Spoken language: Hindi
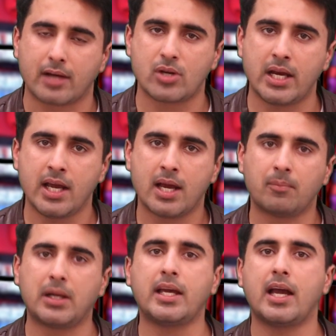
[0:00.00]
ना चलें
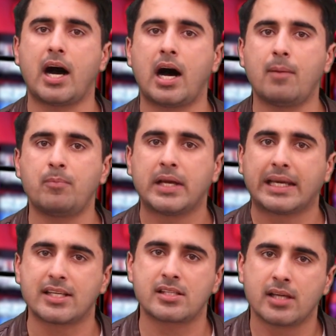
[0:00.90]
बल्कि आप
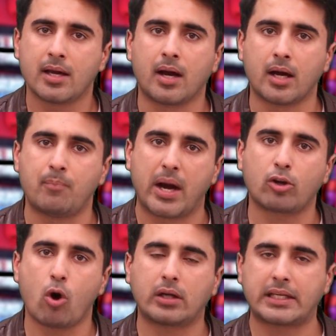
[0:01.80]
इस
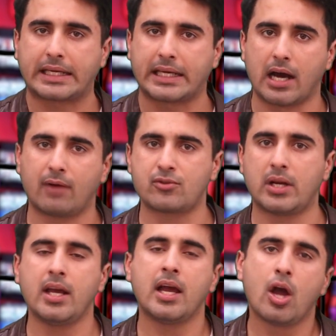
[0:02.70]
बाइकआउट के ख़िलाफ़
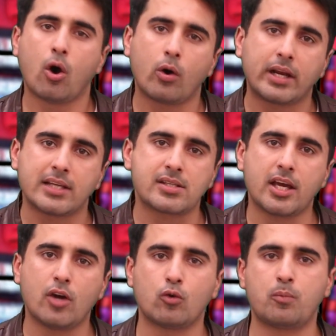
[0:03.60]
चलें और
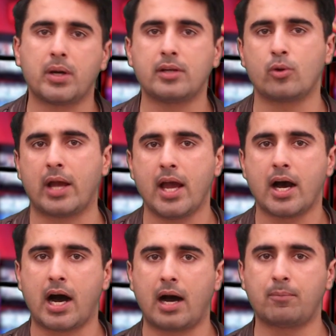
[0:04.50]
इसके ऊपर जो है
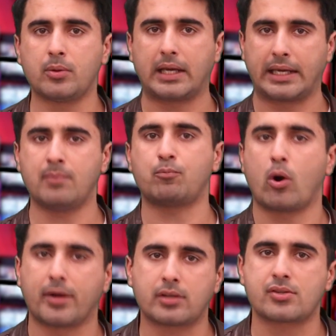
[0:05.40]
आप इन
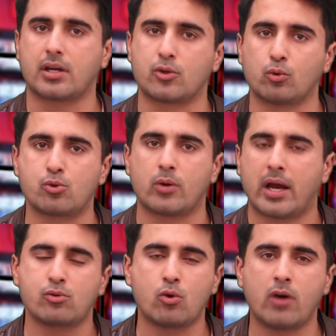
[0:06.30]
प्रोडक्ट्स का यूज़ जो
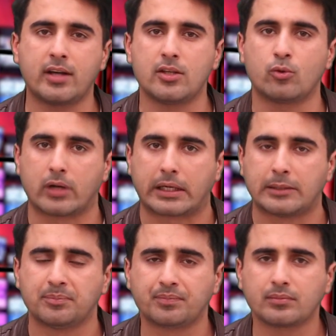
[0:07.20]
है उसको कंटिन्यू रखें